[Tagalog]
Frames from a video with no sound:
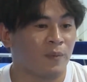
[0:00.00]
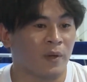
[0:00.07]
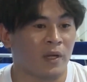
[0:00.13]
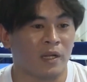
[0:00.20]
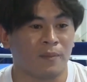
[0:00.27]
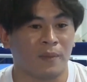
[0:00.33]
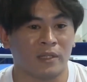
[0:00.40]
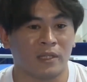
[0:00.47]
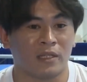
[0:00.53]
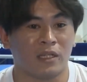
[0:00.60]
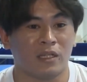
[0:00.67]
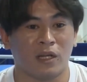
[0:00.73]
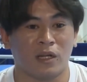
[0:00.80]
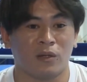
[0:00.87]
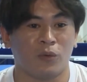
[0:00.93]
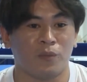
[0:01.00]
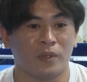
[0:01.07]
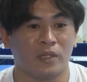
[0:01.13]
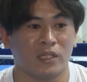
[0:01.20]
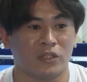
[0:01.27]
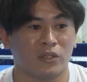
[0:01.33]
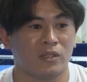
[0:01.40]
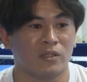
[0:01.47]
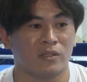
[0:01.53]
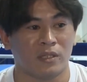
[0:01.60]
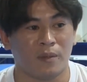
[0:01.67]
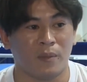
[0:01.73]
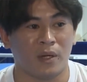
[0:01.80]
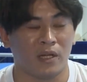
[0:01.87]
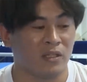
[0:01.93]
para pagdating ng competition
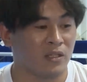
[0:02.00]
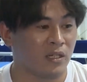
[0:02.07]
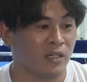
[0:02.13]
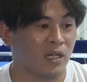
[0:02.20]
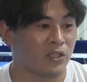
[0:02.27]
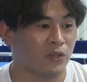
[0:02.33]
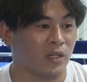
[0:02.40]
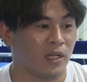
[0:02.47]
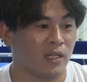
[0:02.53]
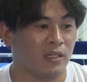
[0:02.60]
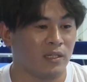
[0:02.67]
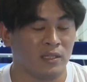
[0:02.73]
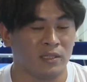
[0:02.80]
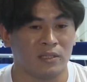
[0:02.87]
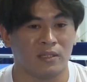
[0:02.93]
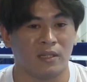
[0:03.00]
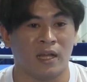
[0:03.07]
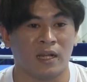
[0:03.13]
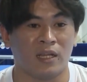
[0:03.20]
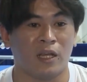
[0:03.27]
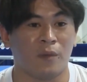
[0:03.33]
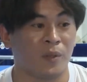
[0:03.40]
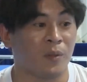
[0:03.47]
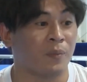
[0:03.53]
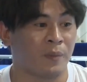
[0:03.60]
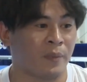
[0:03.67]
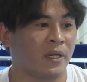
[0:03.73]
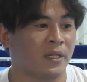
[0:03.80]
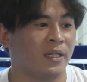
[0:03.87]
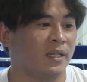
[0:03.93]
sa mga international is lagi kaming
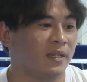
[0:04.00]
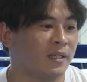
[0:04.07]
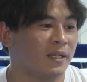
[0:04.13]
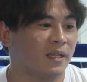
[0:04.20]
prepared.